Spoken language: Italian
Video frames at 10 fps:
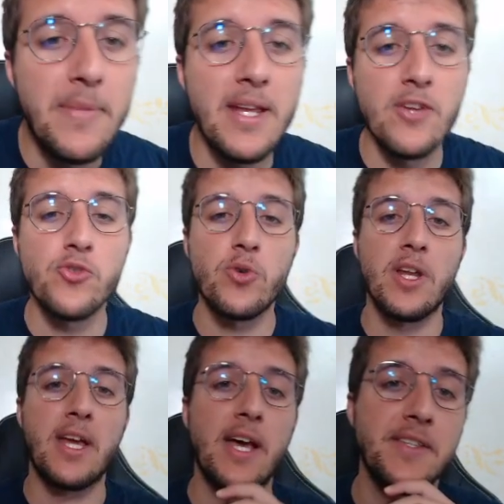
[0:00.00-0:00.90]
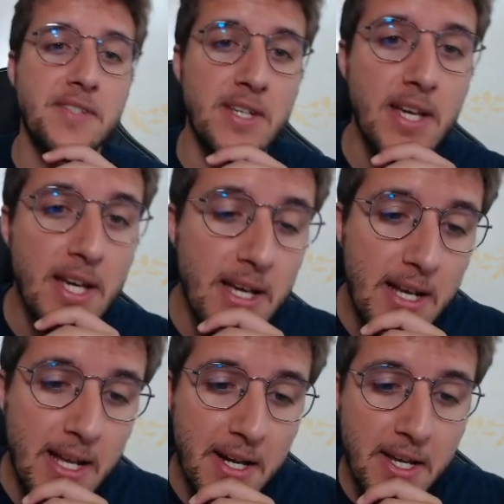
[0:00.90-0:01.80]
Miranchuk ragazzi,
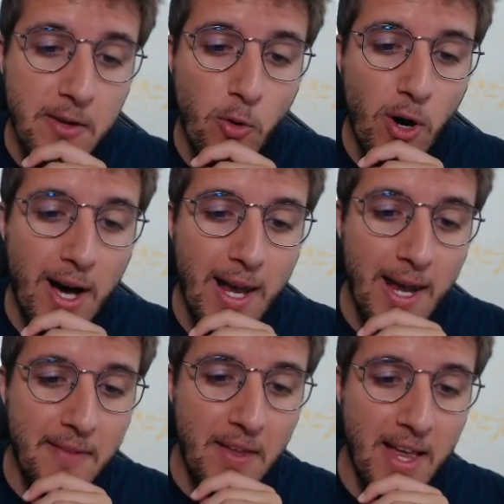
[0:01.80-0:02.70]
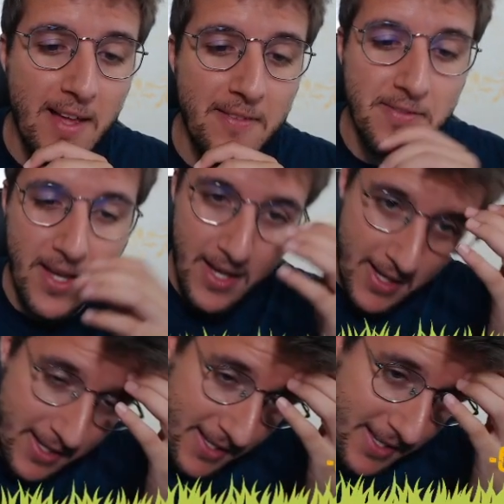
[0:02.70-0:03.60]
l'arrivo
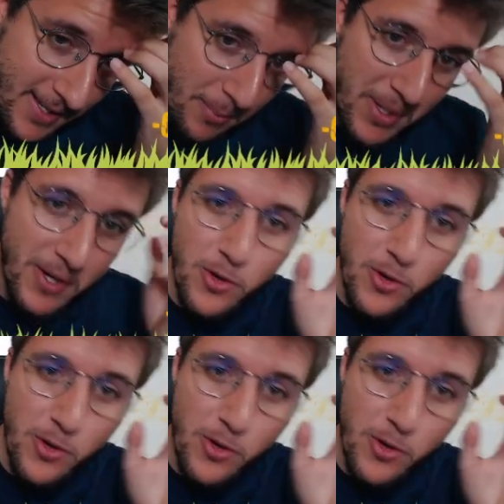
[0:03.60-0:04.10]
all'Atalanta, eh, appena